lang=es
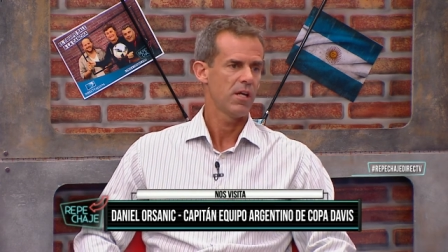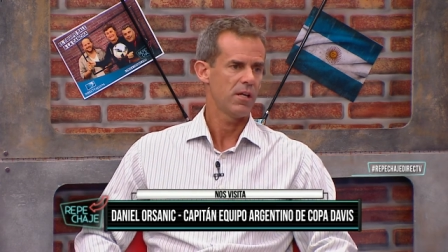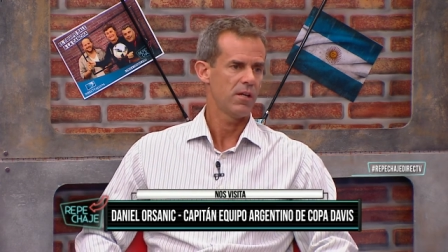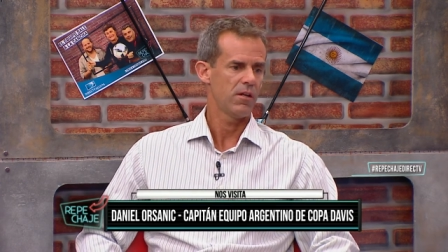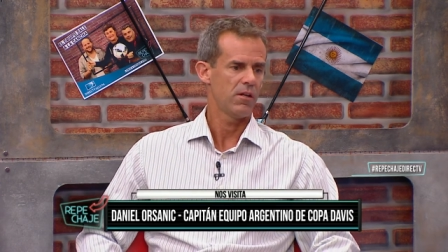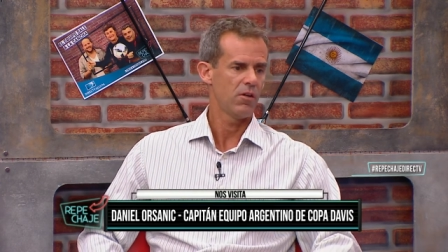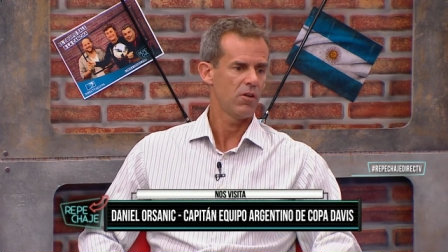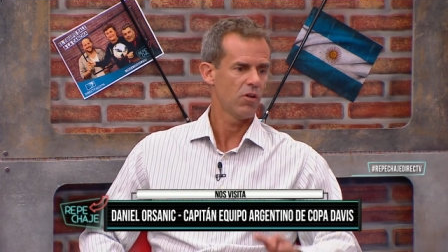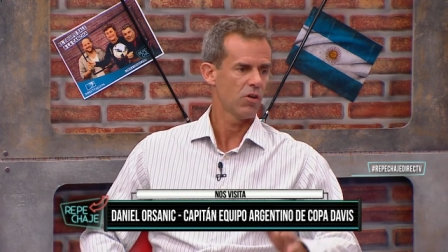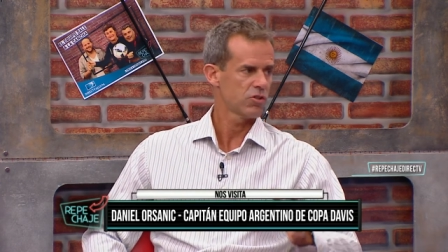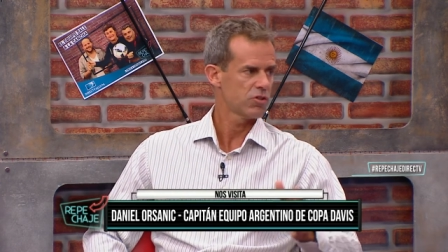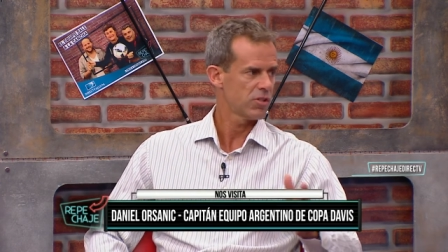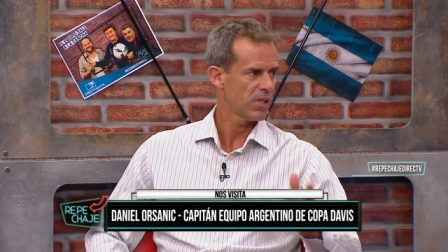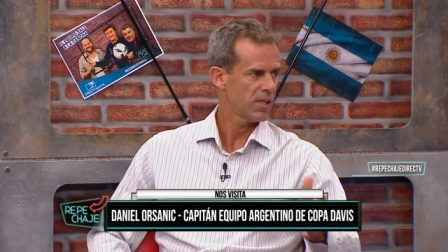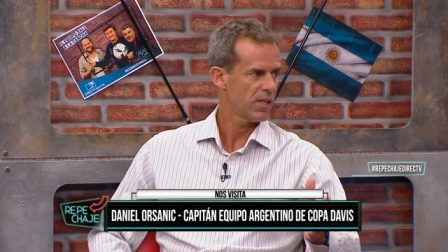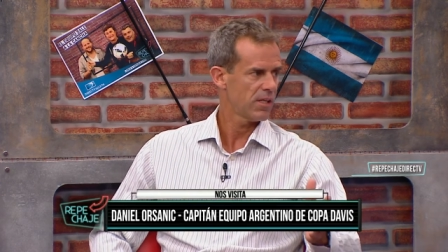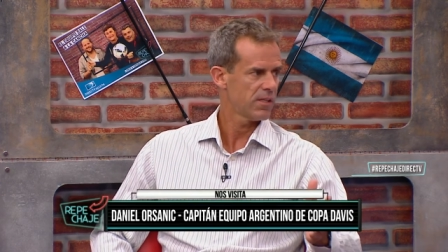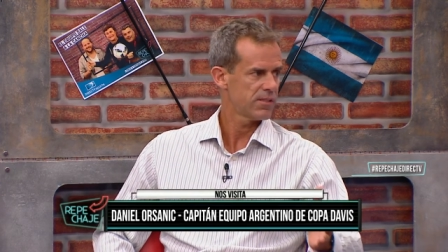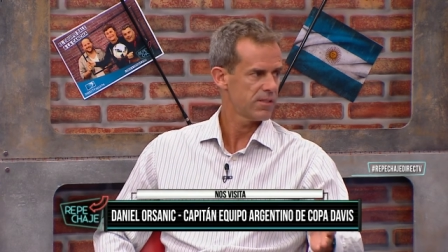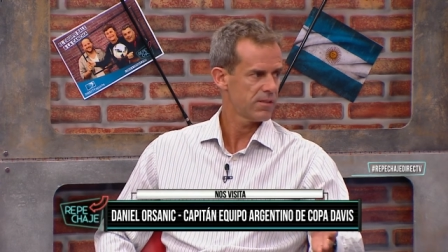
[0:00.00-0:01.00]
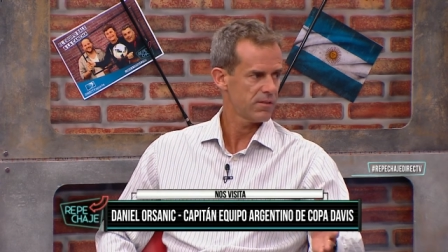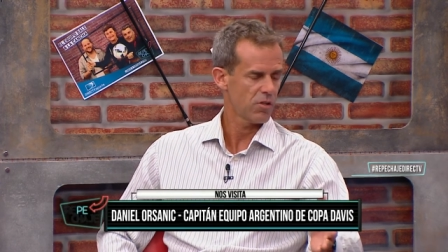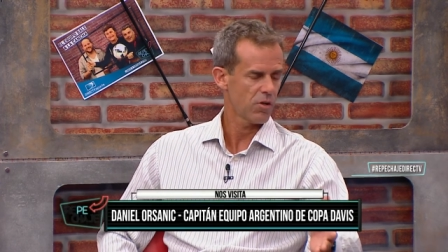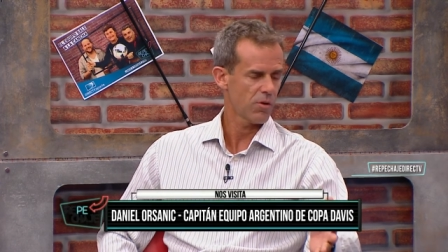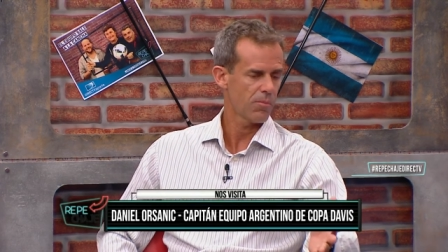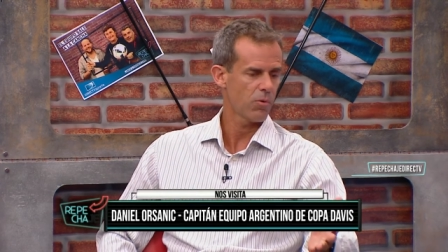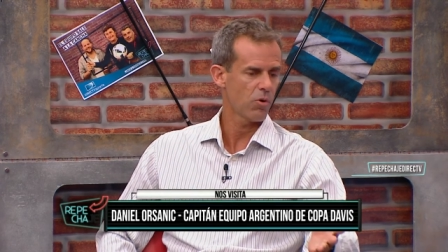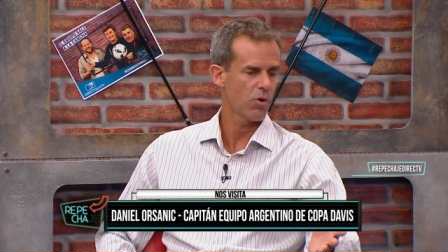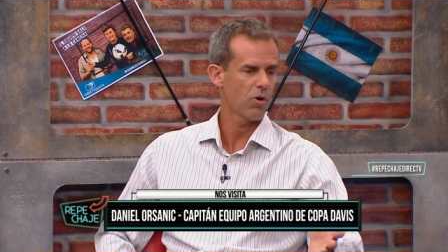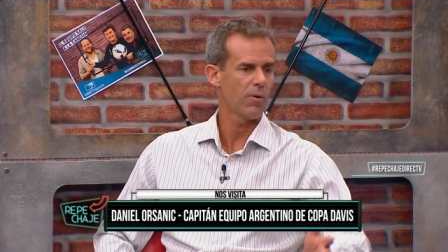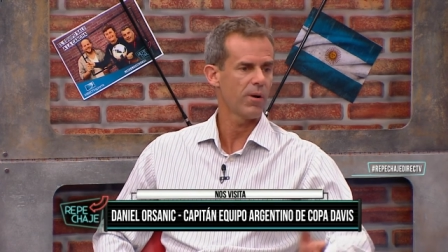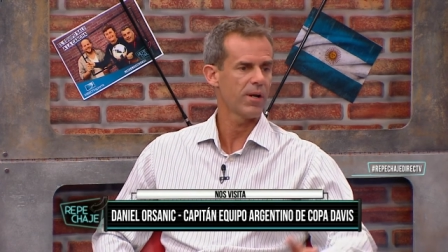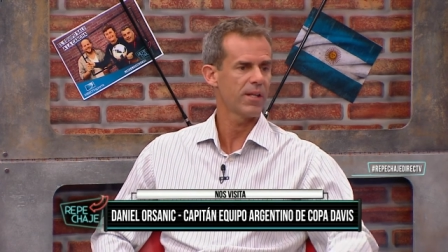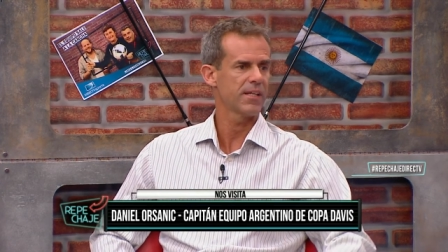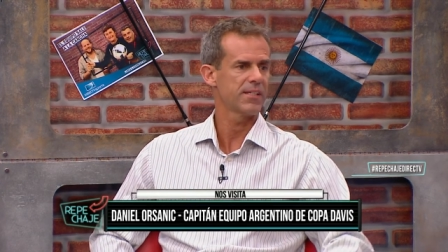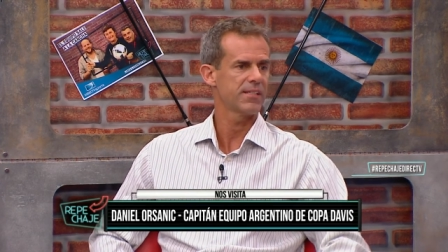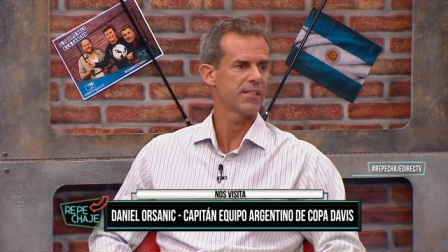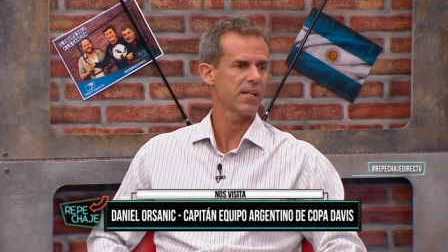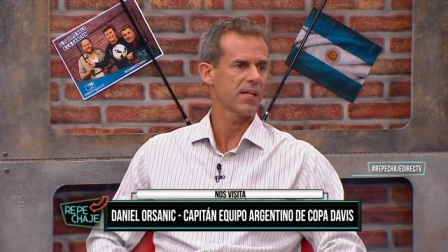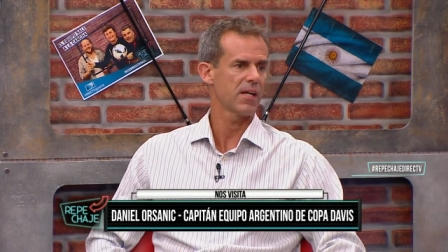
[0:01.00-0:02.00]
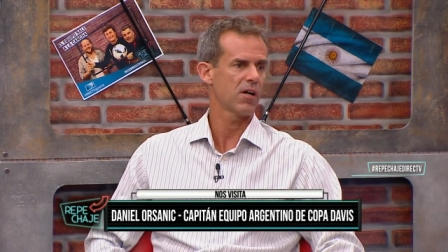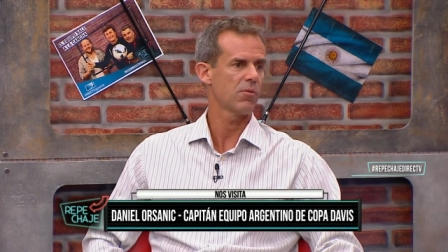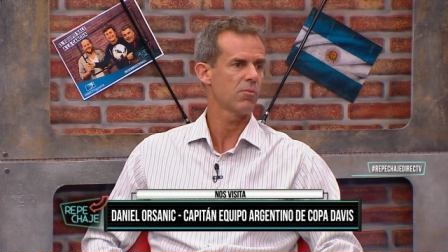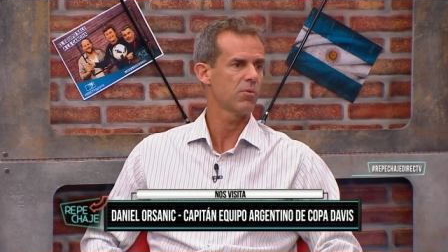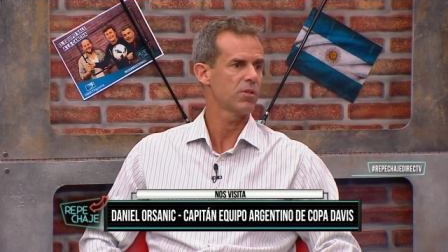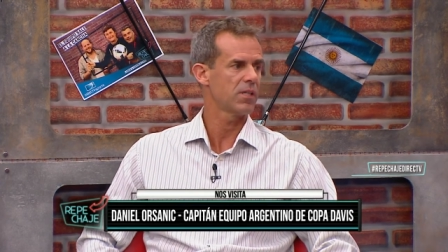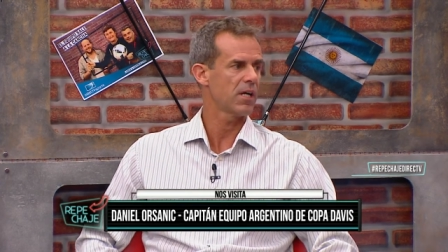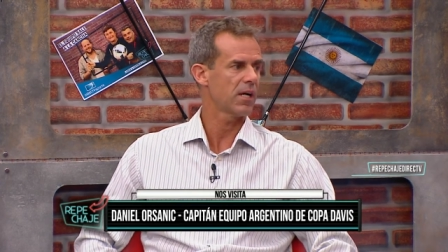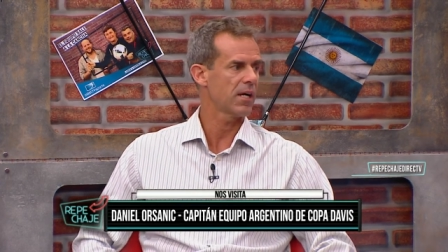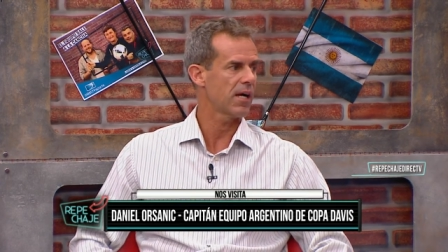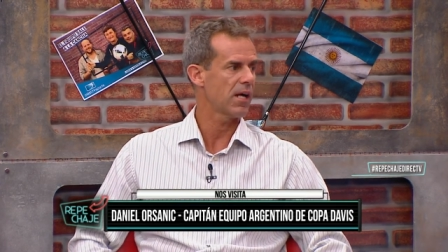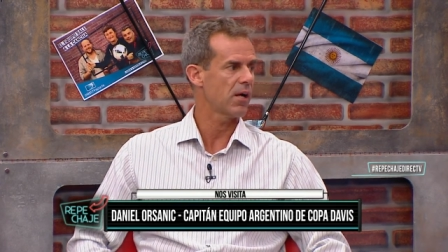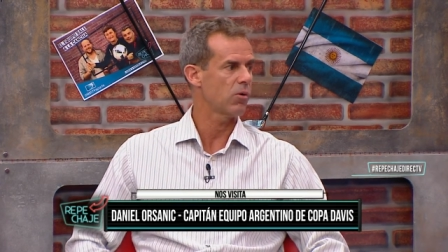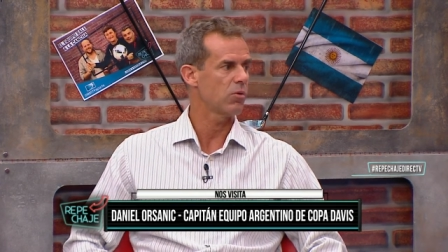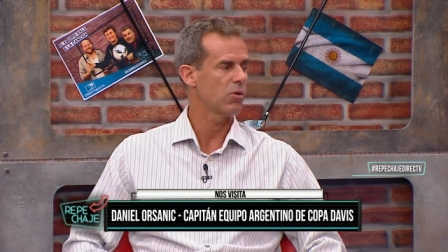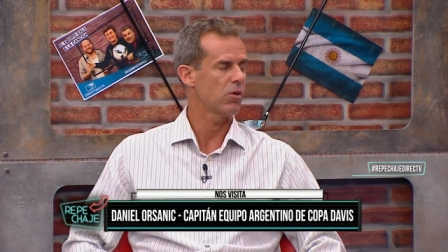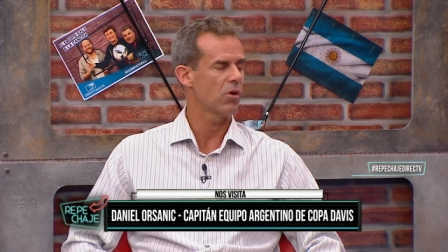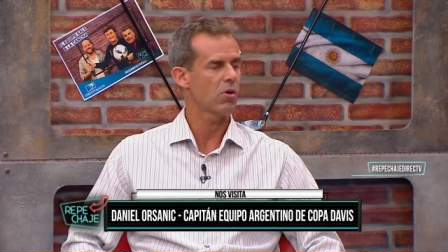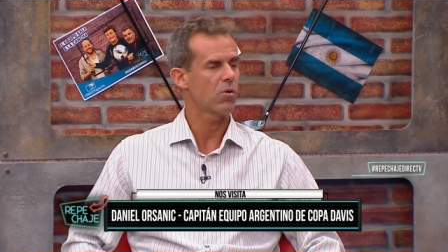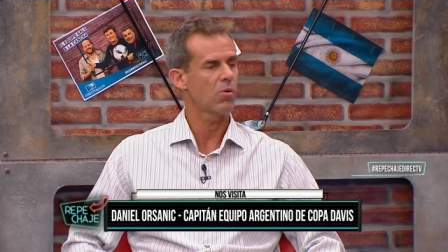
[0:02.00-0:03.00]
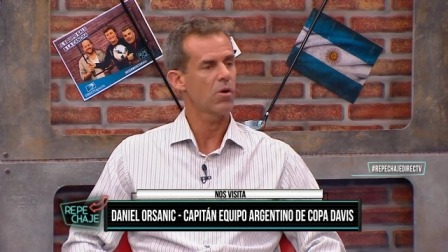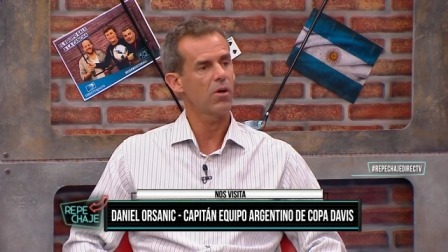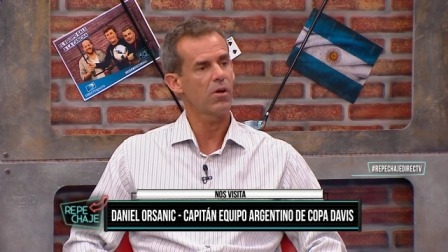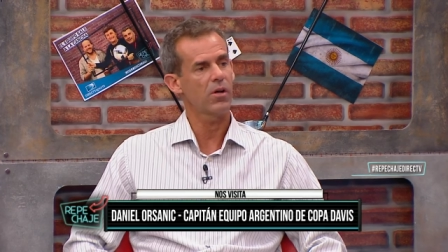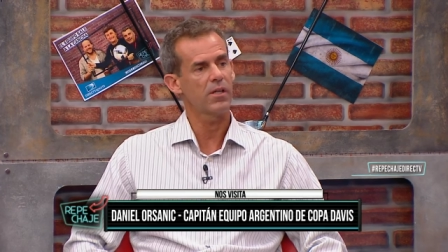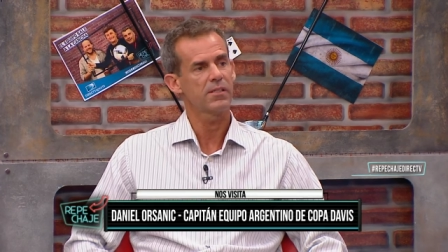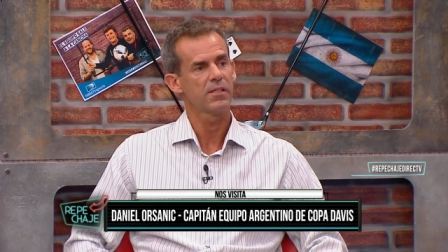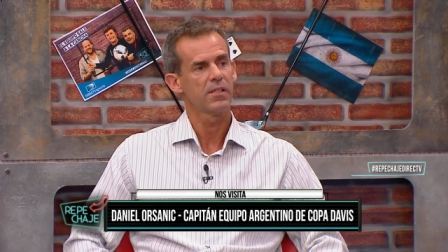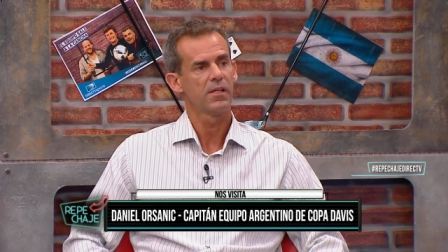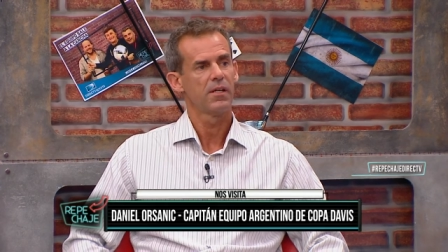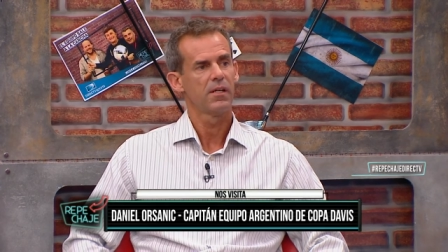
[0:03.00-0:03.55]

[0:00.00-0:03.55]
no, sé no puedo ver de cerca cómo están cada uno de los jugadores.